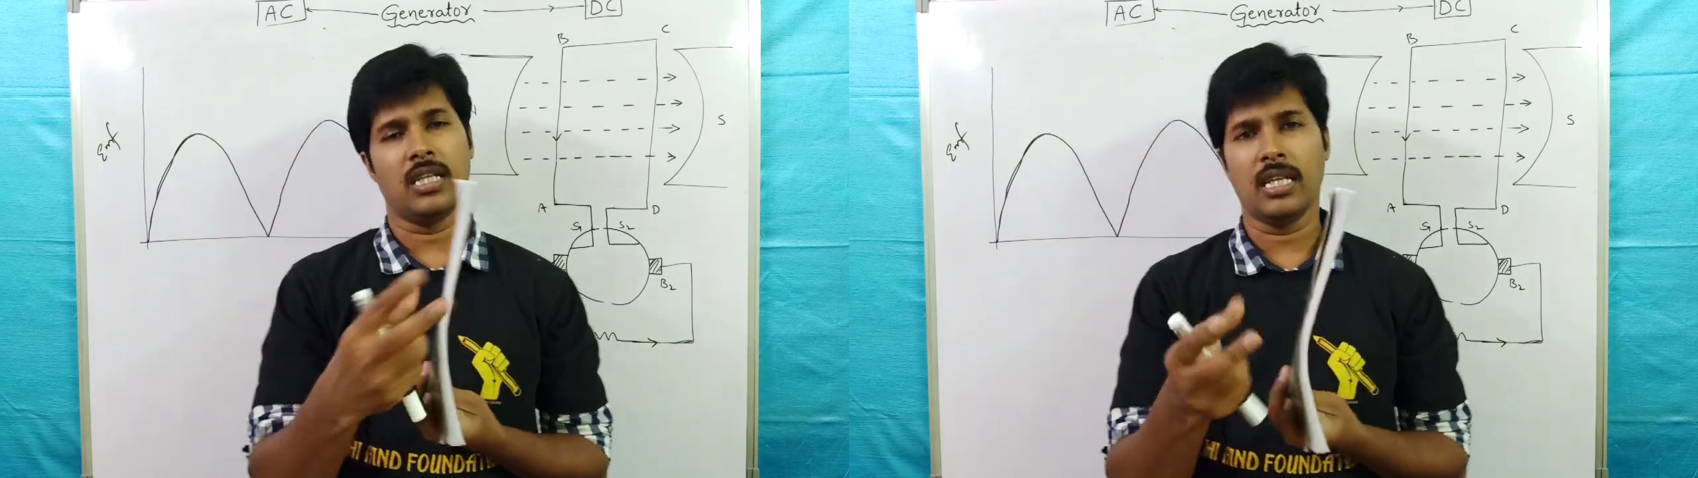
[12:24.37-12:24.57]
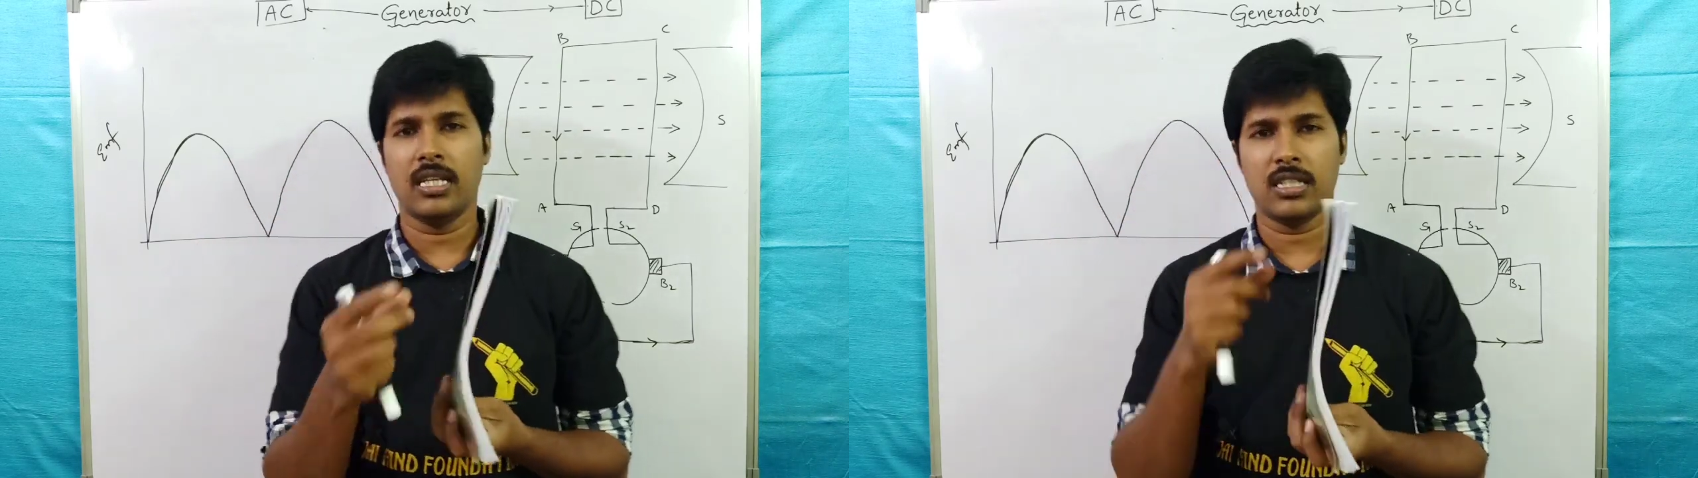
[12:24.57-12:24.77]

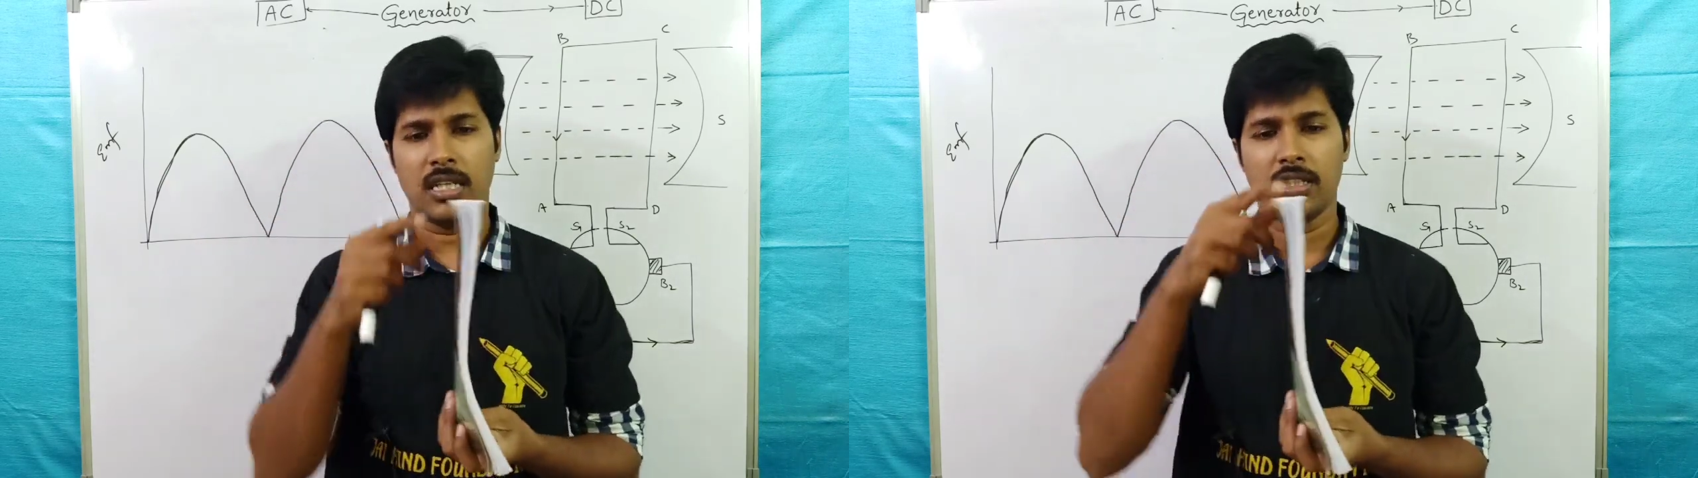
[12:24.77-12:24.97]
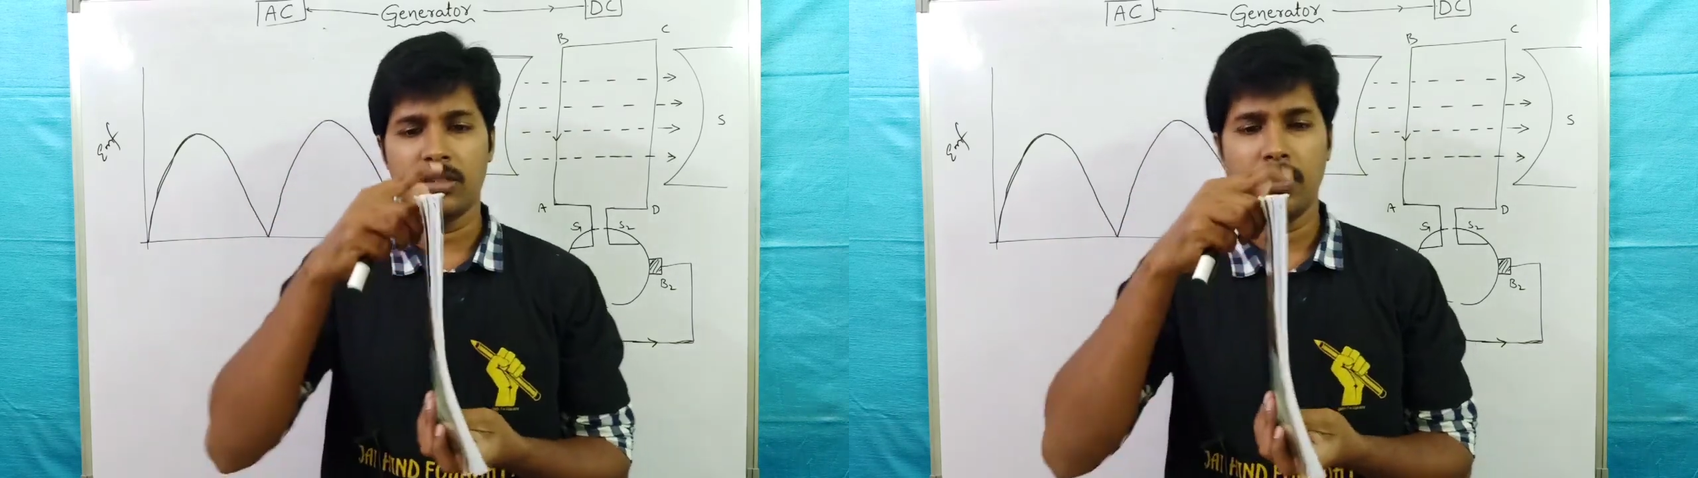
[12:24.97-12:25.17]
ఏదైనా
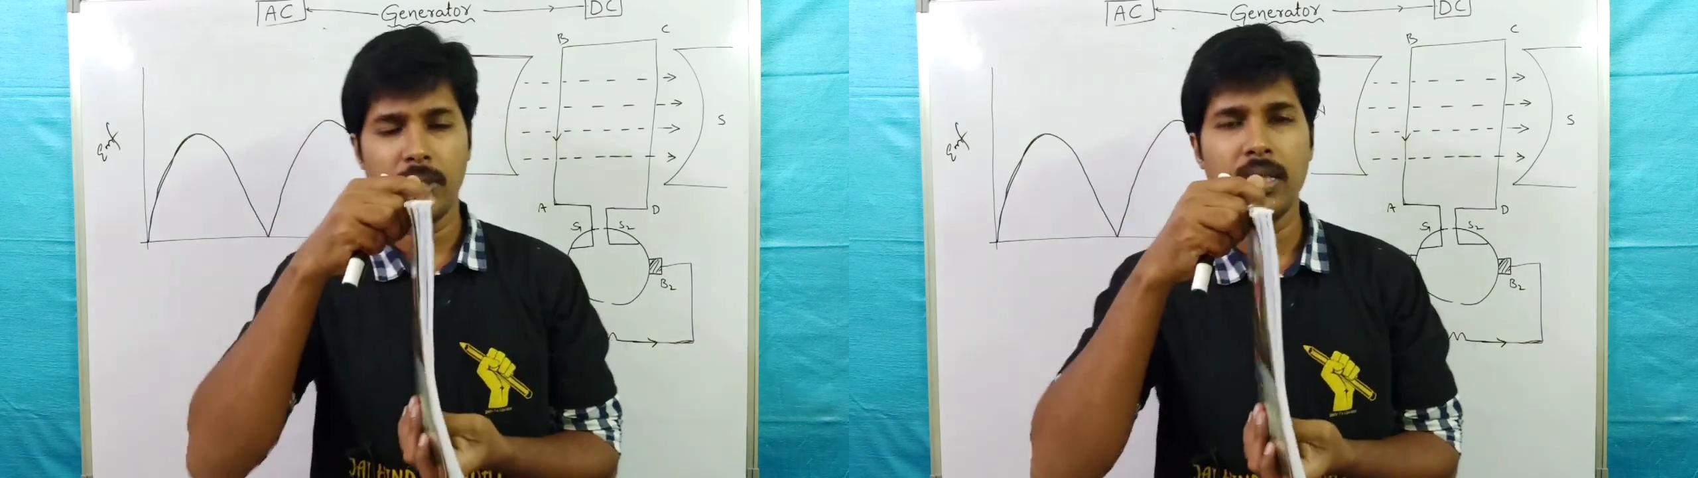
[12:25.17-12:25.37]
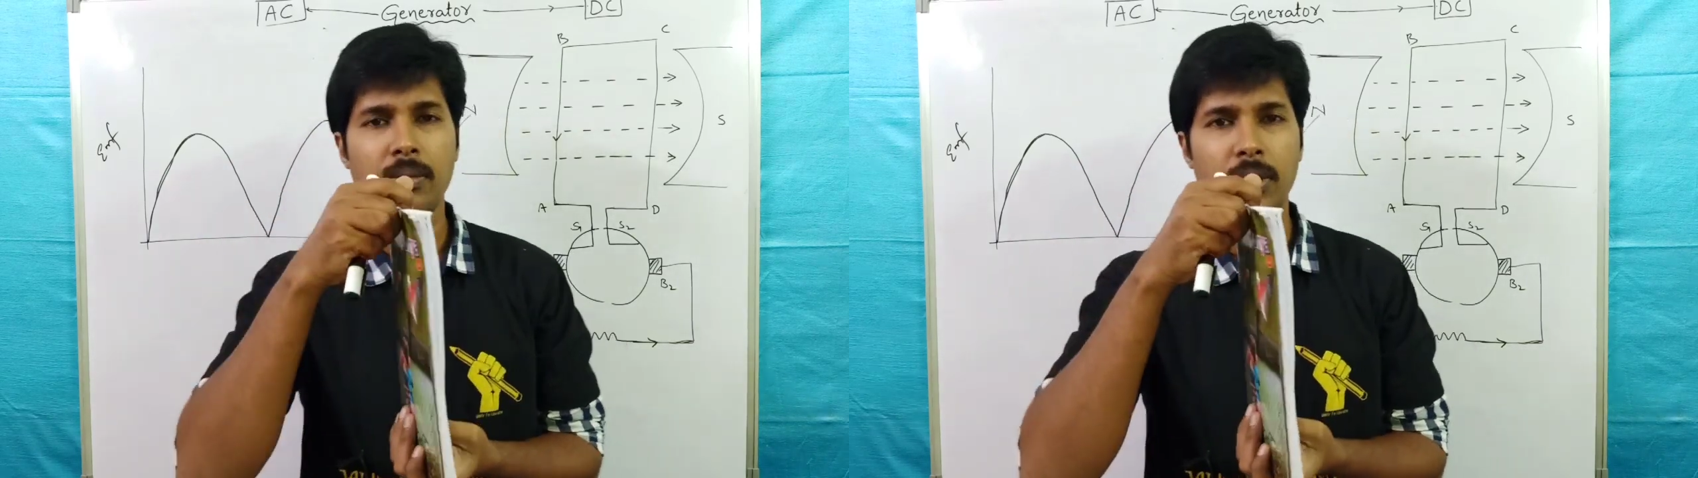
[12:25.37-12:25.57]
స్టార్ట్ చేసి ఇప్పుడు
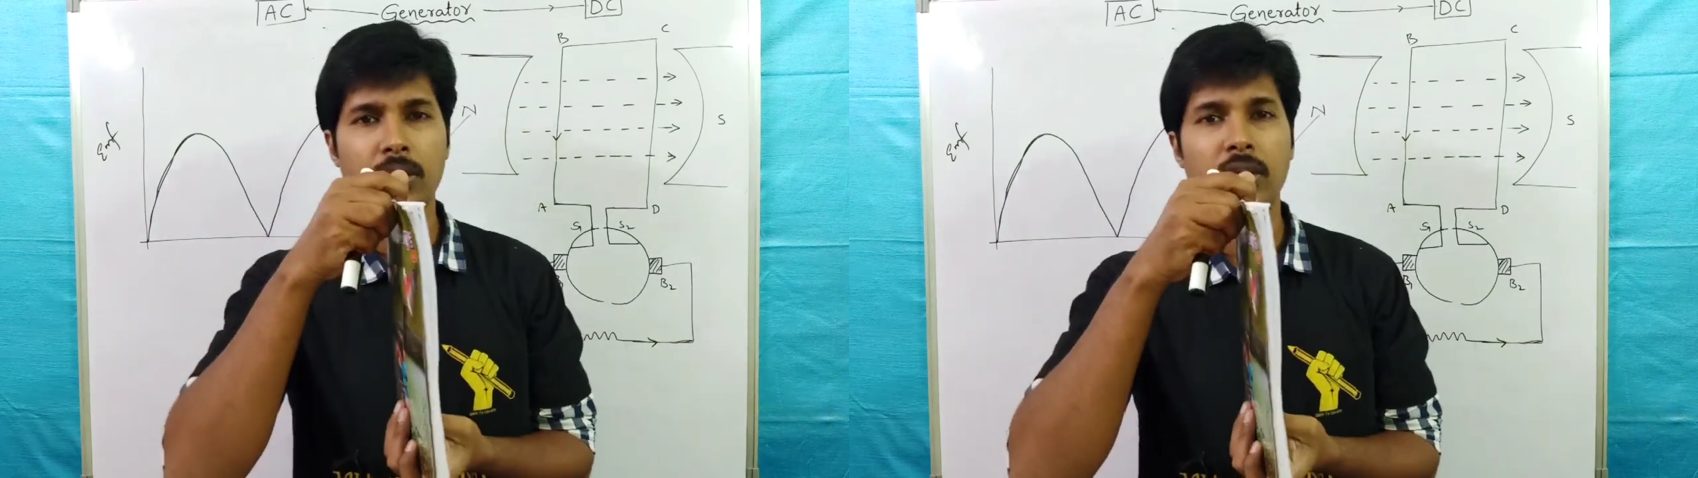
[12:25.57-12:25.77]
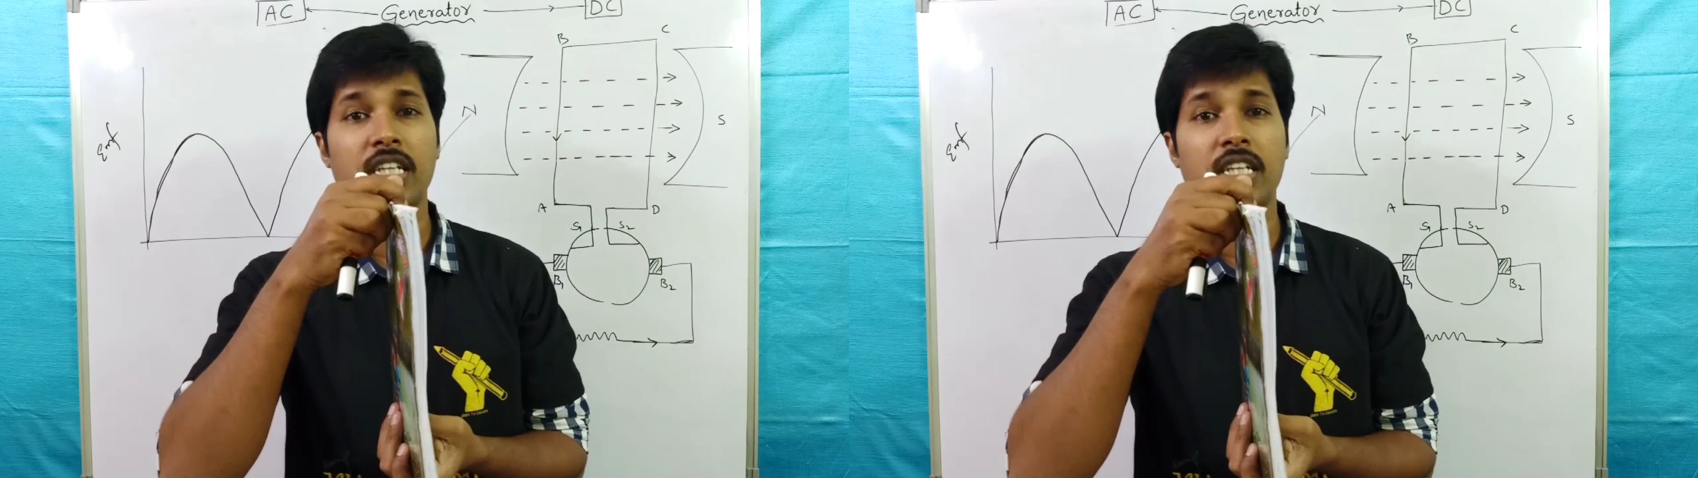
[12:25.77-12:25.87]
నేను మీకు